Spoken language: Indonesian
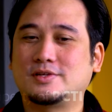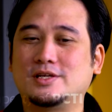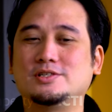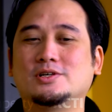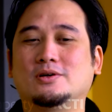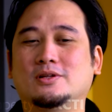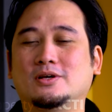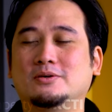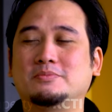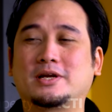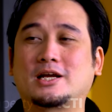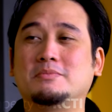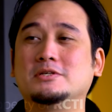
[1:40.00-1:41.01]
Insya Allah
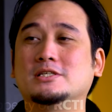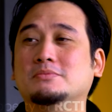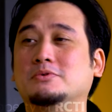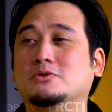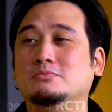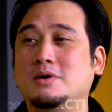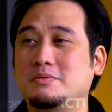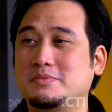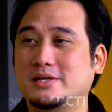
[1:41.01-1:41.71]
mereka bisa berubah,